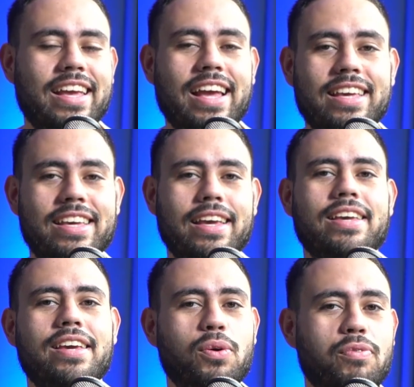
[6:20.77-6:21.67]
E aqui
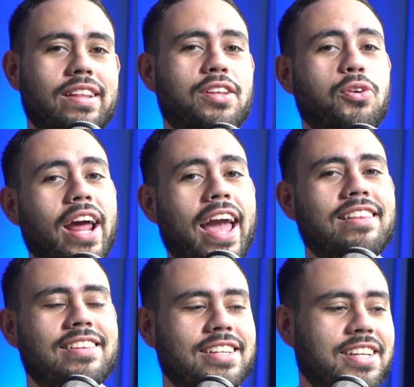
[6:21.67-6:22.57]
que o vendedor
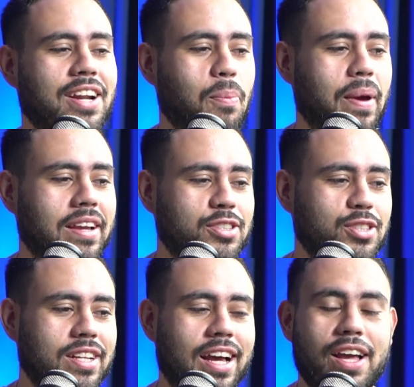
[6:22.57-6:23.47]
entra geralmente,
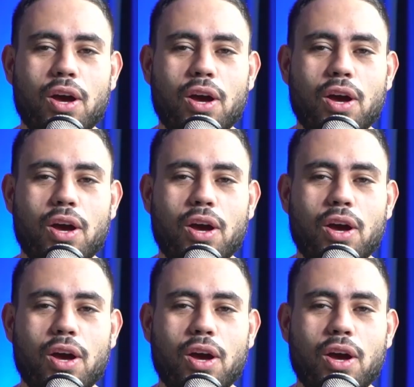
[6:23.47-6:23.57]
né?